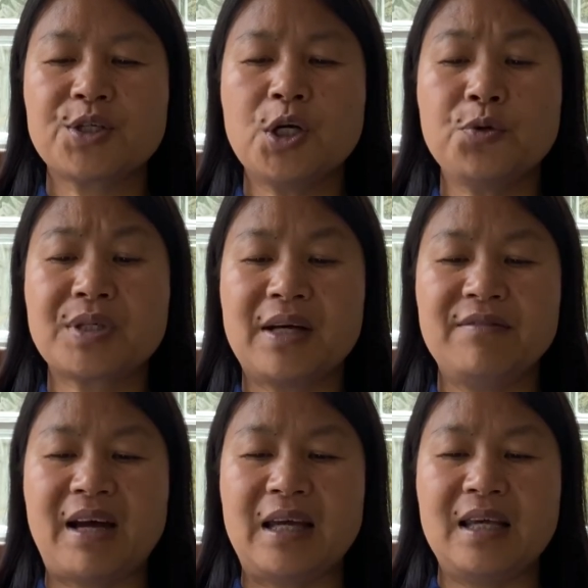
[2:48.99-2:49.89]
臭
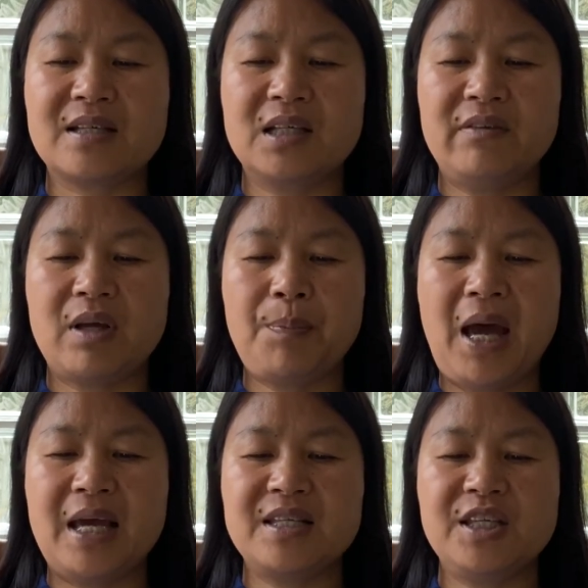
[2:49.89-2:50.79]
惩罚也是因为
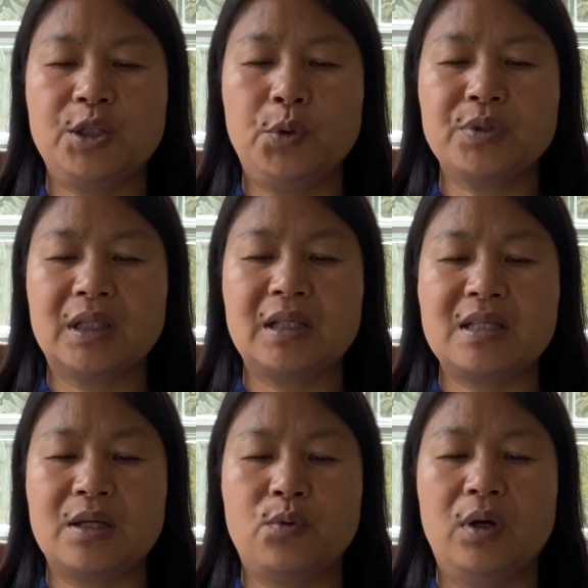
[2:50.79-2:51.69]
派系斗争的
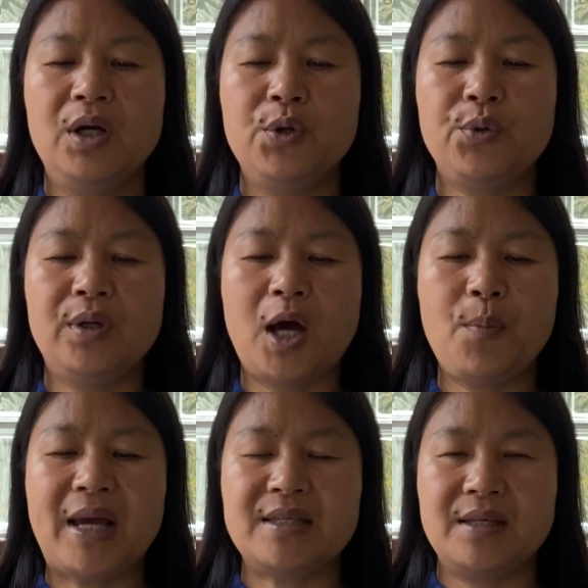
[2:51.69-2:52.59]
结果，与
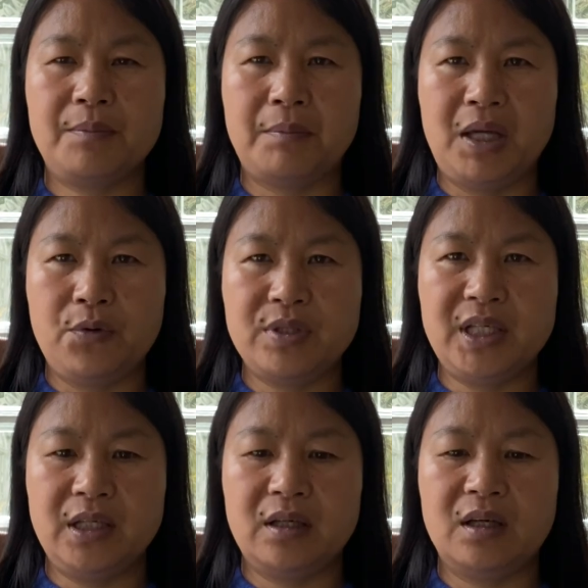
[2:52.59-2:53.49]
老百姓没有
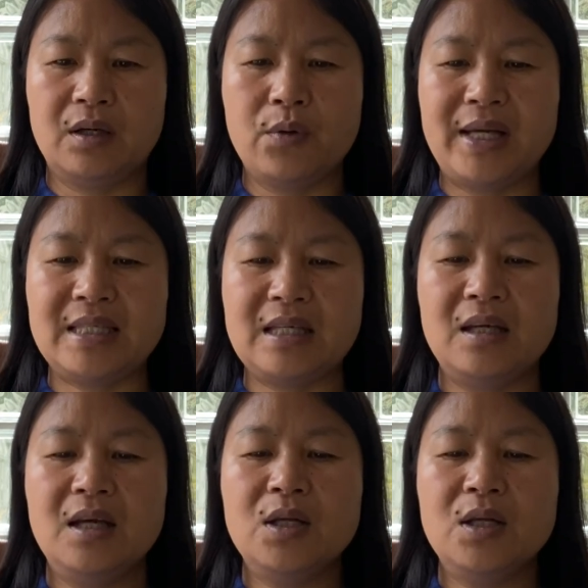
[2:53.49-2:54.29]
任何关系。